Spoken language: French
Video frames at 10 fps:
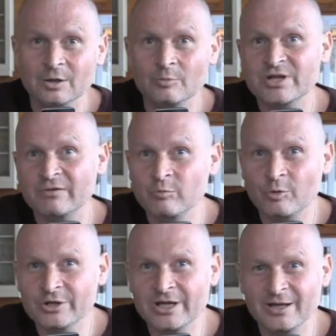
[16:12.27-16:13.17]
Comme ça, vous
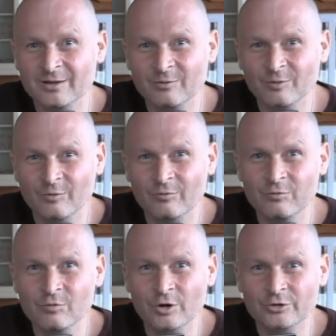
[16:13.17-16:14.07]
prenez,
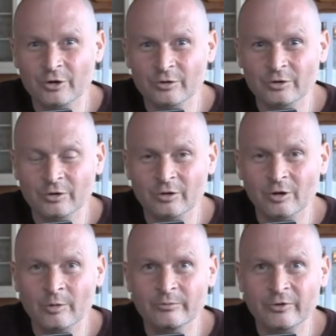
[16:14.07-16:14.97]
vous, en tant
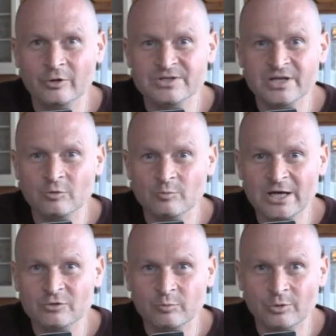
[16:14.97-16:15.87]
qu'homme français ou belge,